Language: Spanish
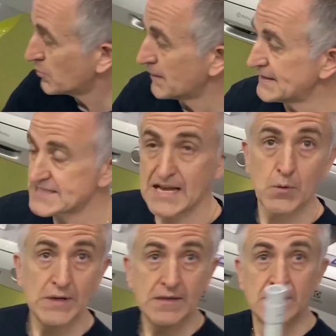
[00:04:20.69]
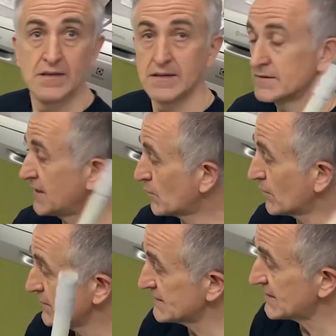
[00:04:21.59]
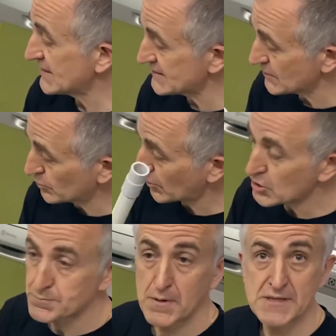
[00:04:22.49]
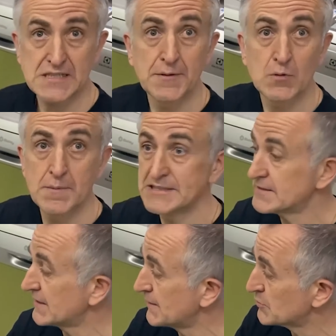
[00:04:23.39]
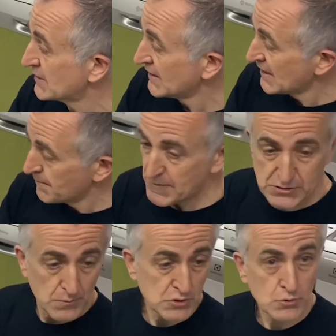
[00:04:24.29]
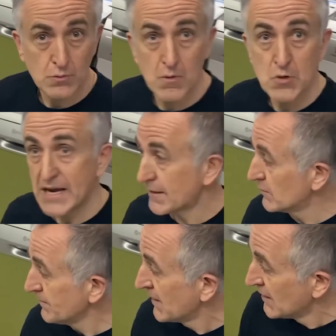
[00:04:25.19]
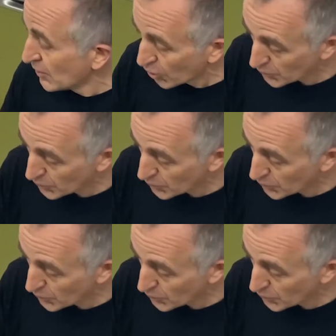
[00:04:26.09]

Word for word: al desagüe, ¿de acuerdo? Este, este, es otro de los problemas que habitualmente tenemos. ¿Ves? Como es un tubo muy largo, o